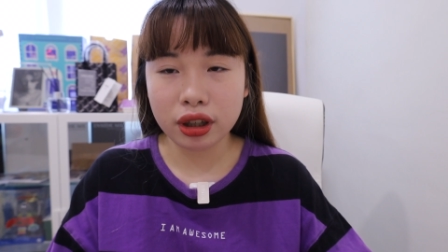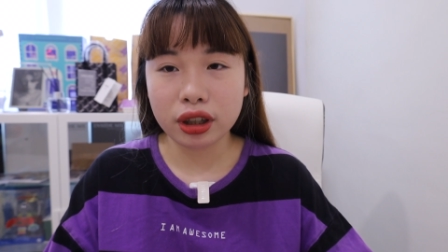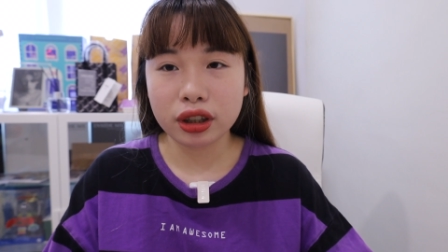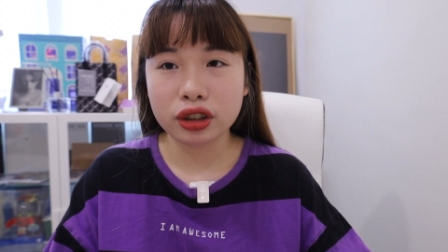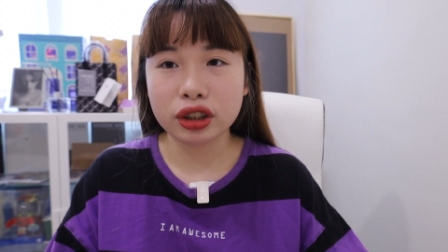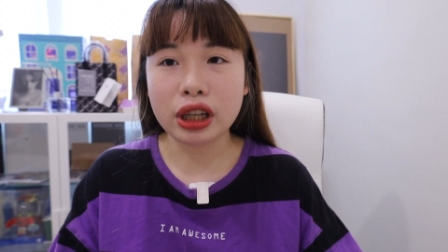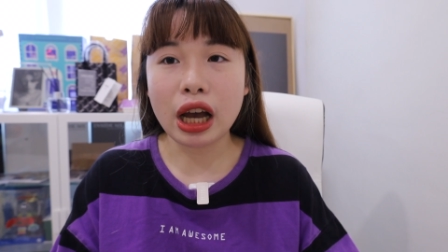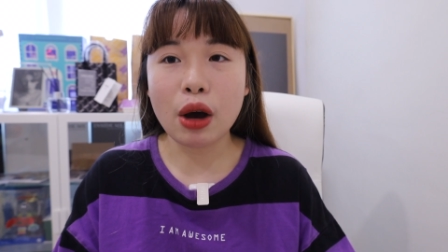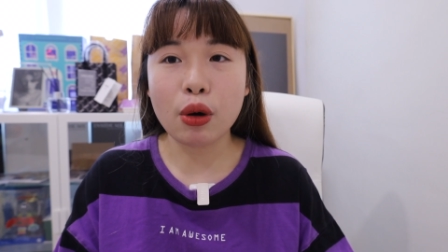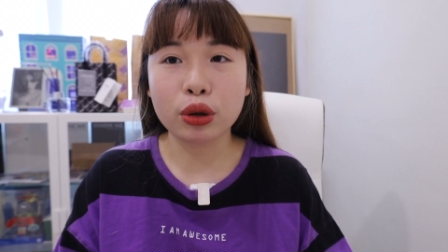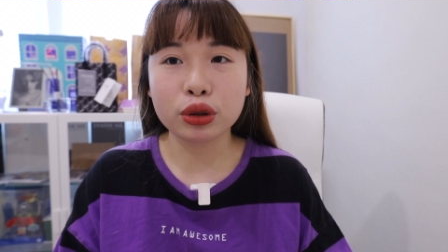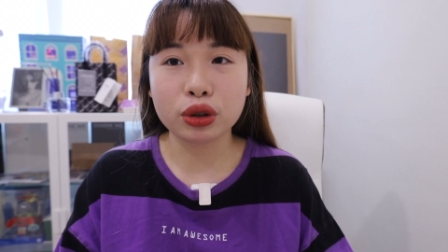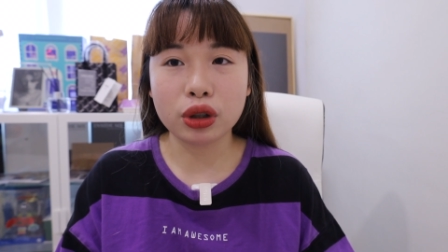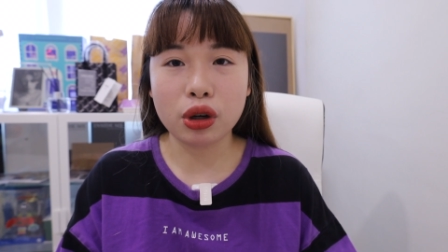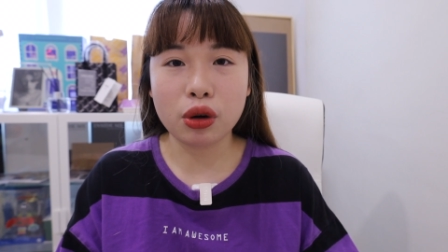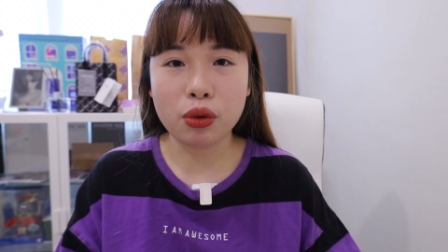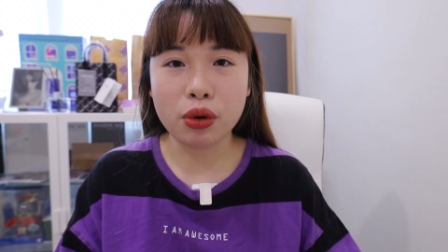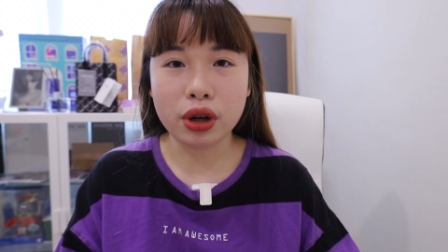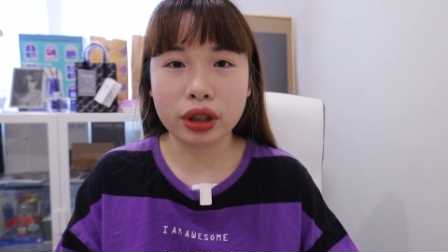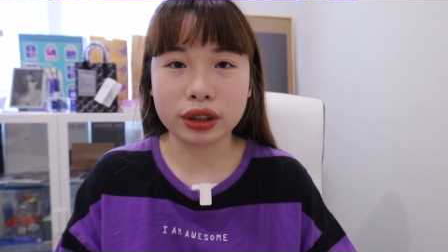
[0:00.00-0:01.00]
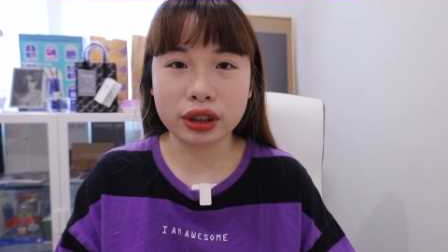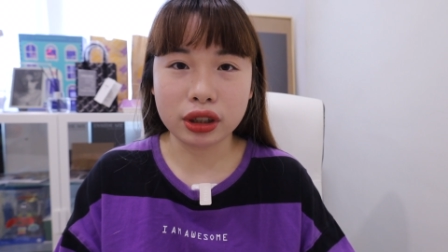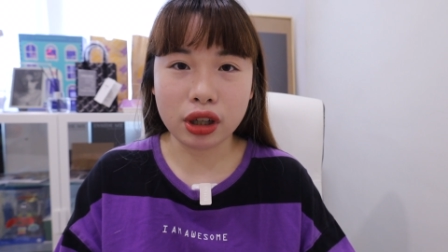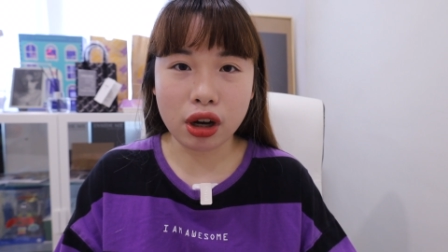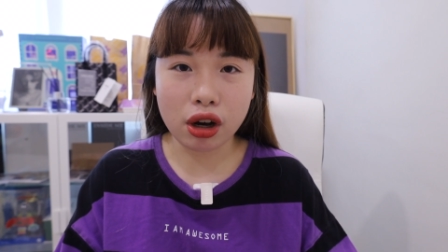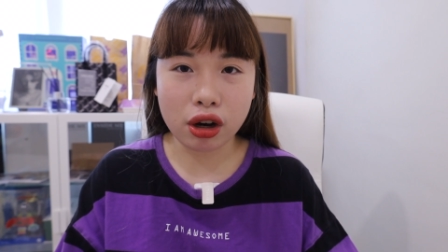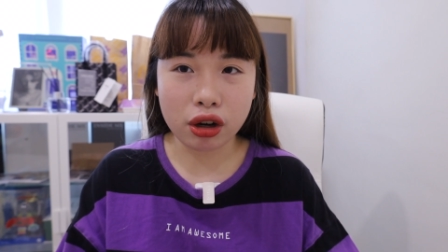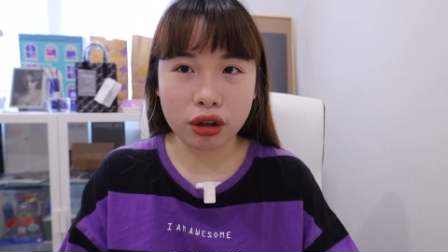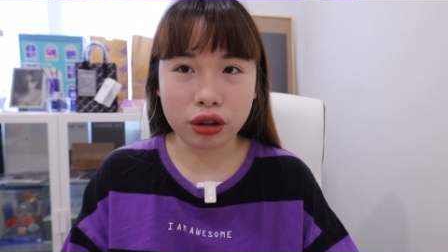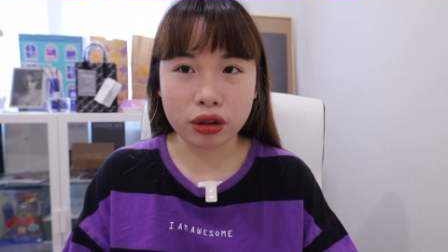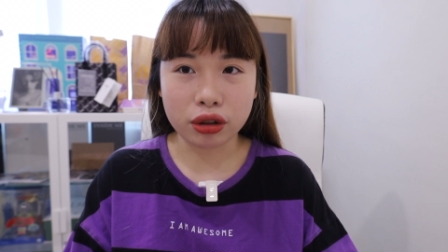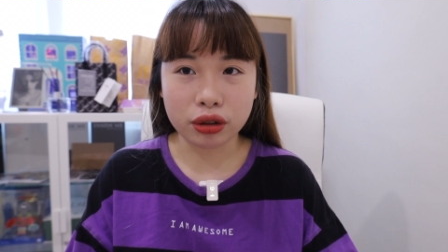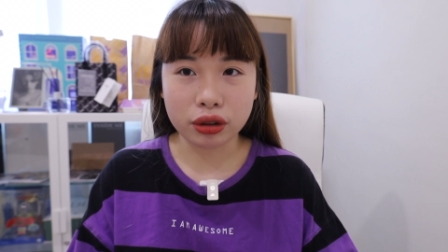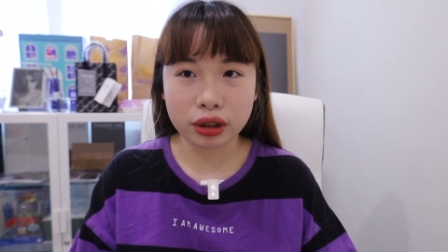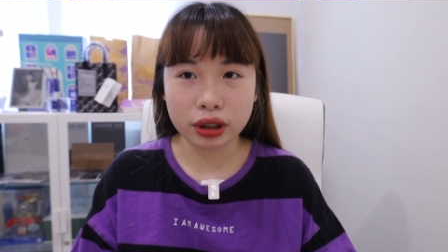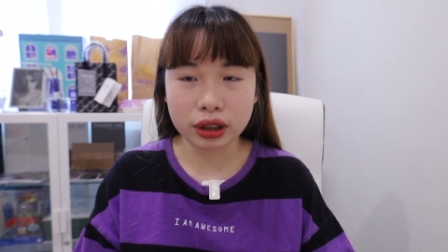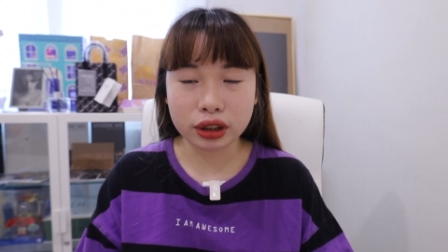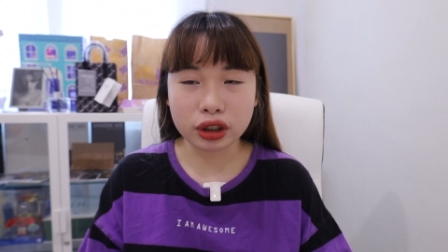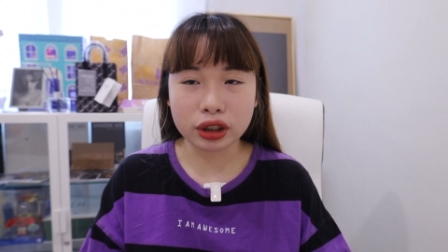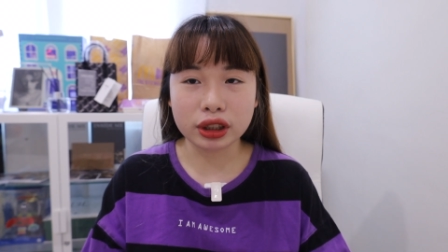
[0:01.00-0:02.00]
就像我说，我之后
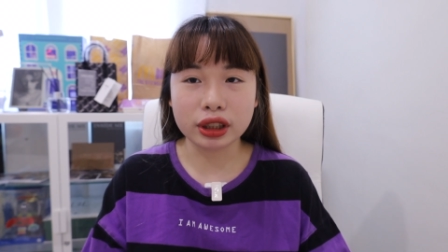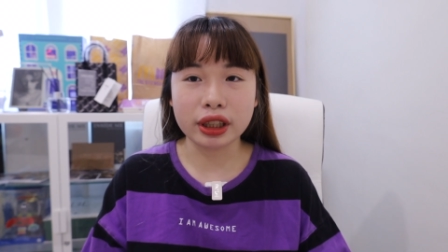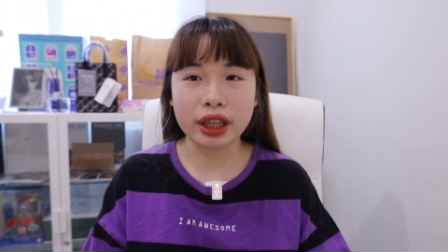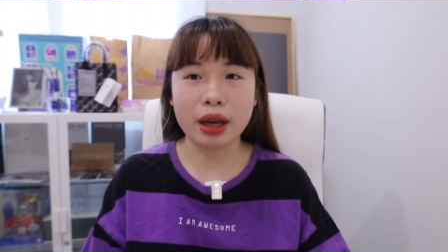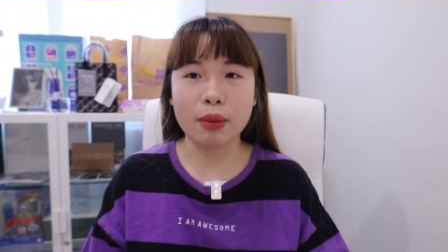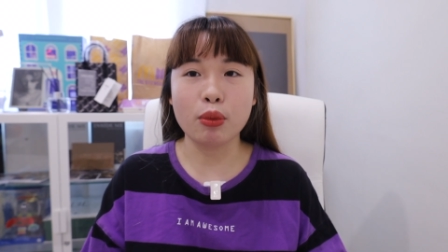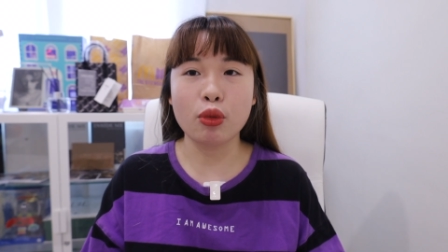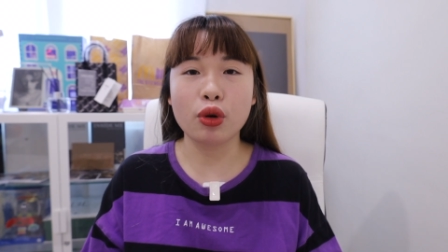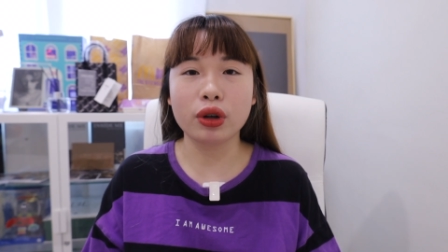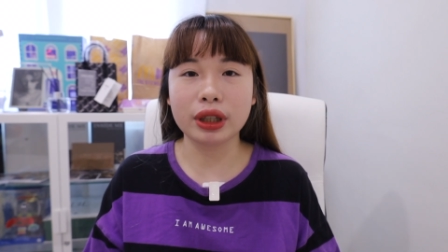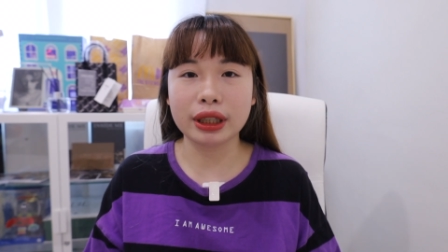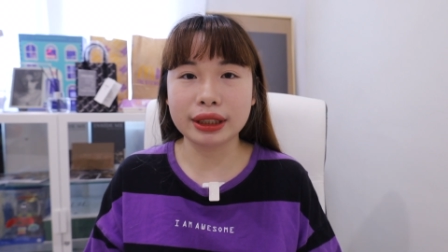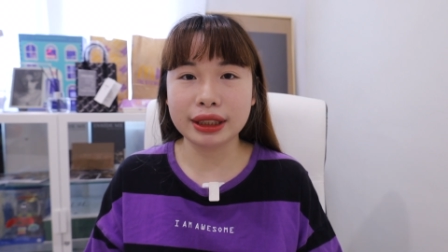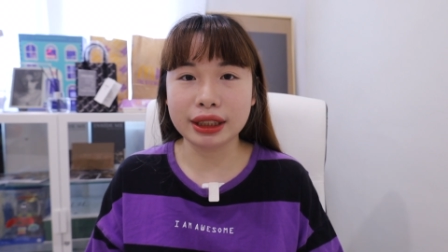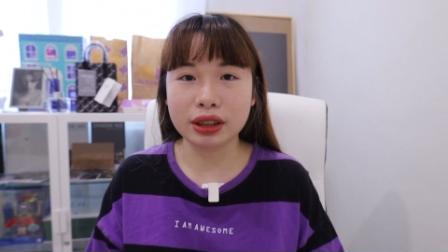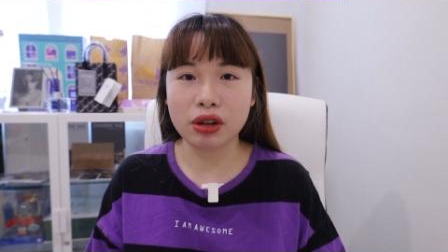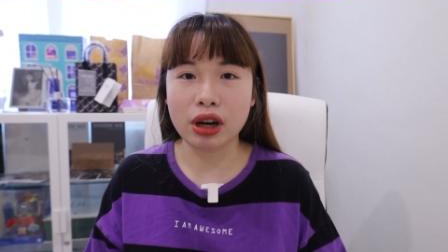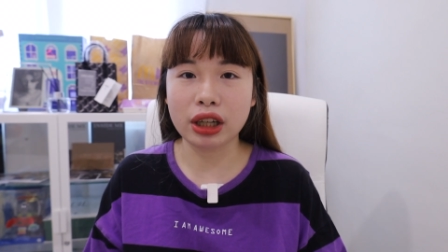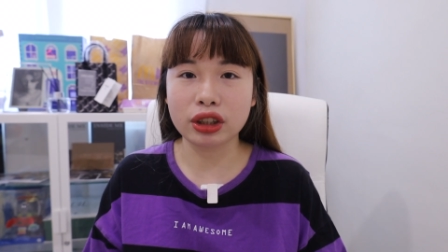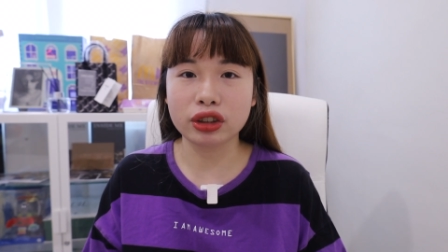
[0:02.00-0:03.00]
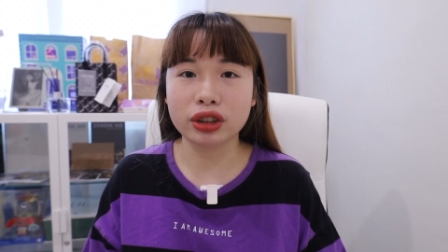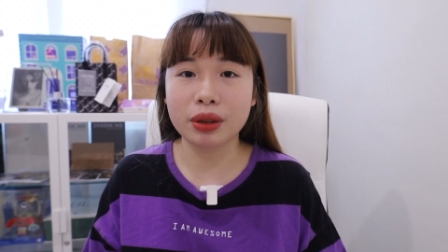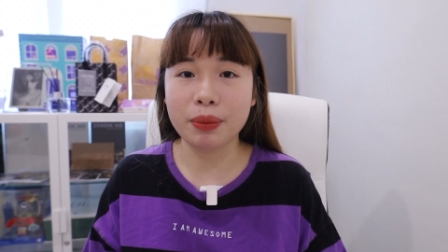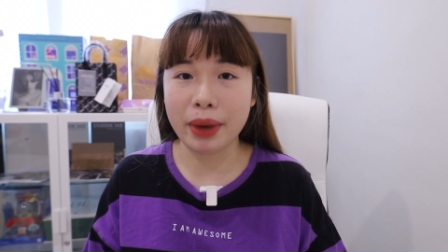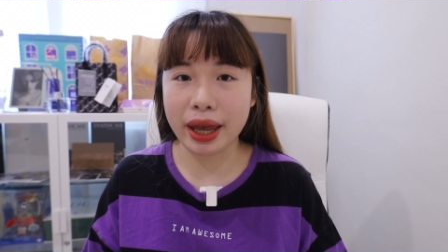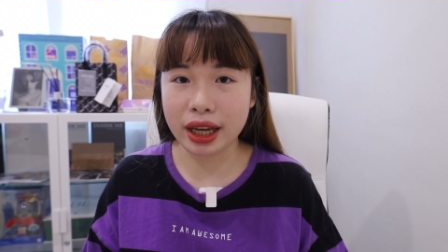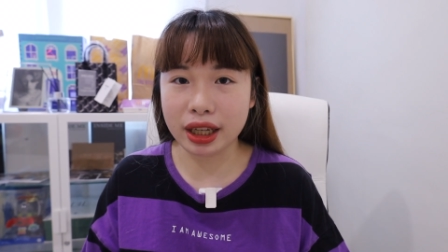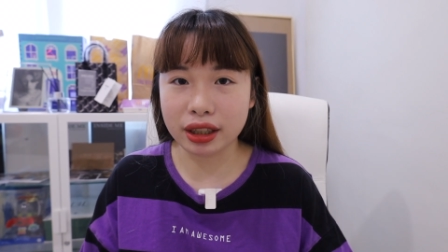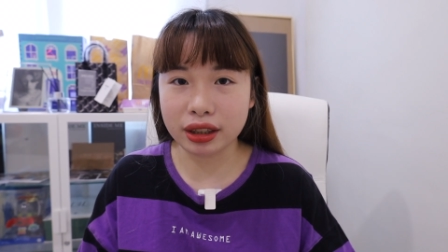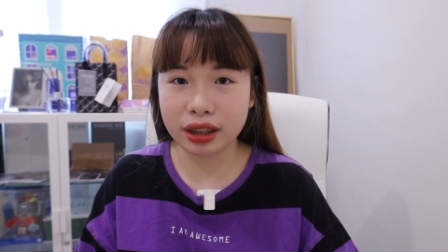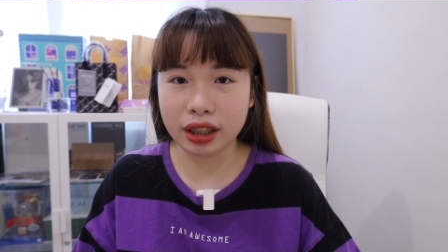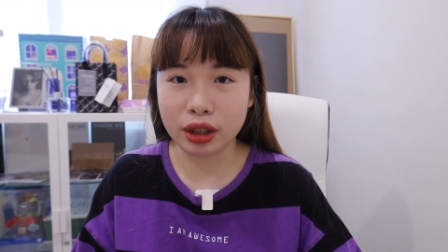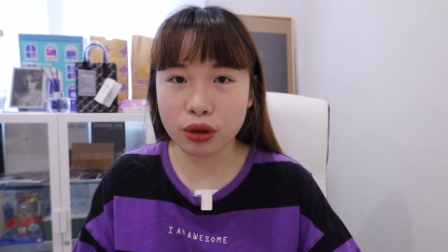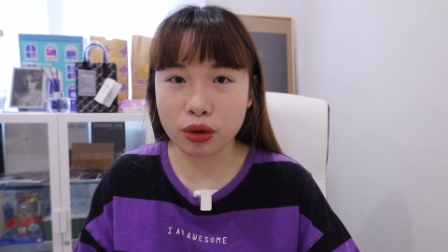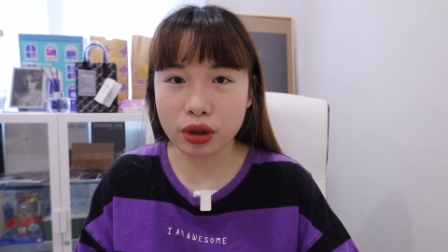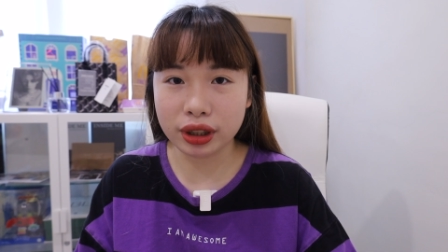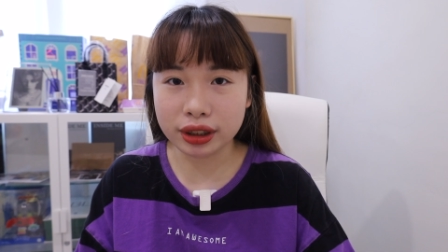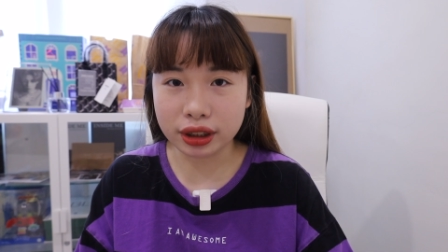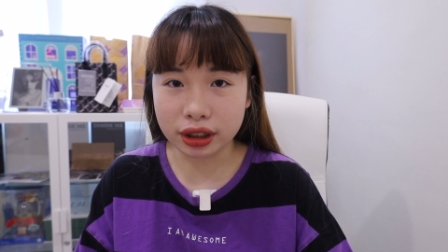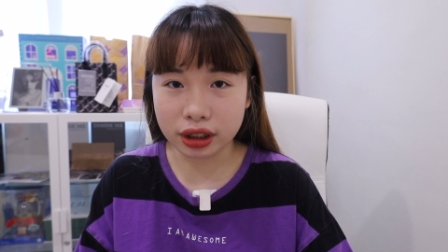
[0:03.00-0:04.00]
就是年末的计划，就是每个订
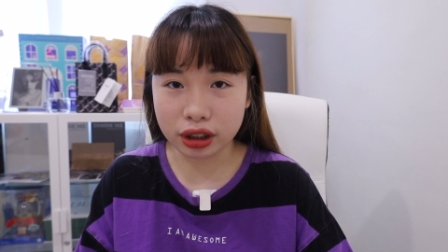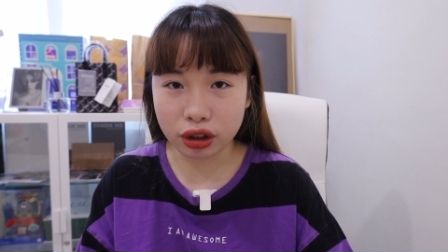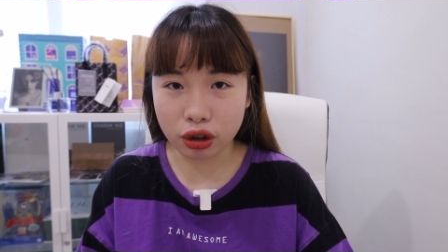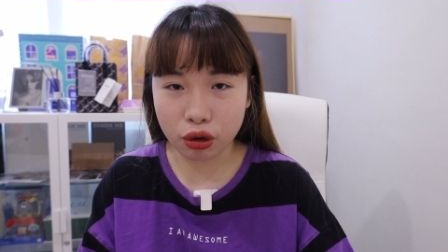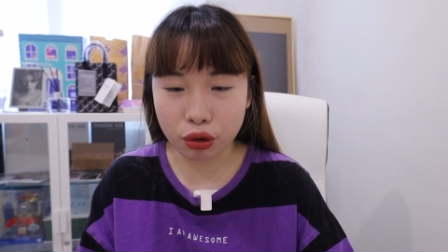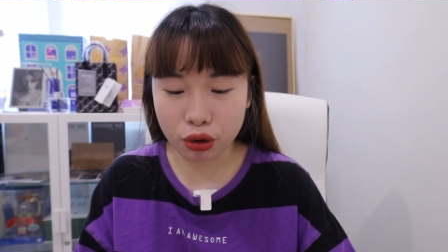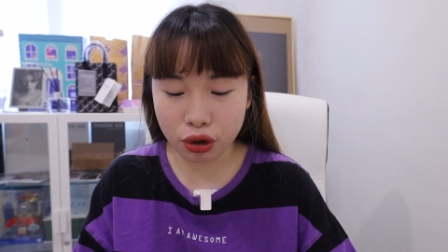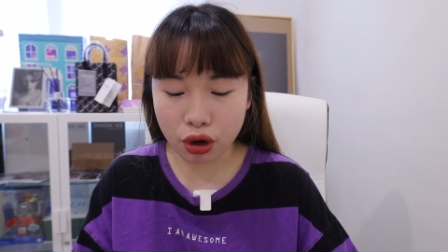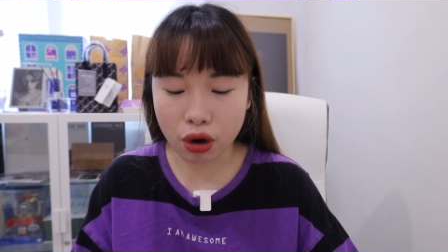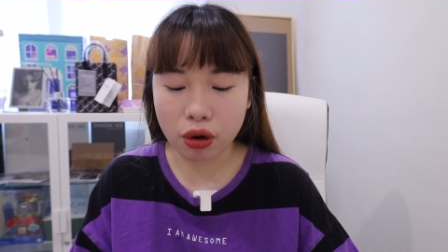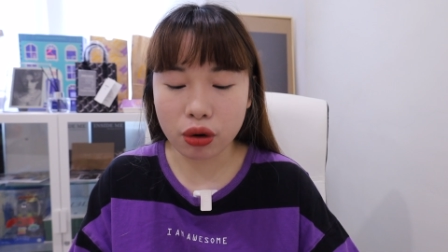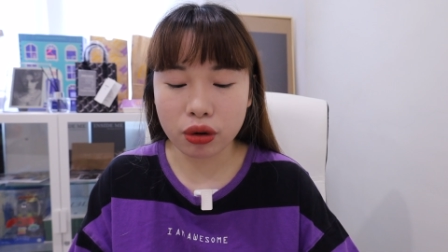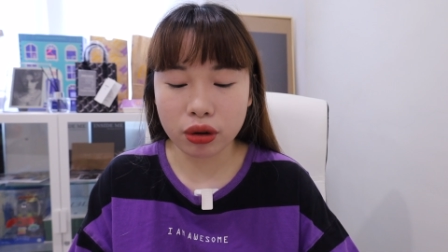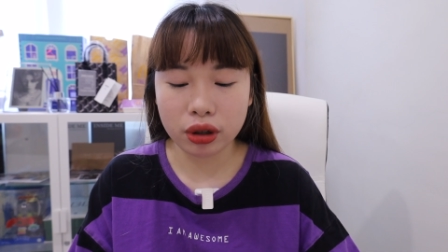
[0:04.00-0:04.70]
阅者都有，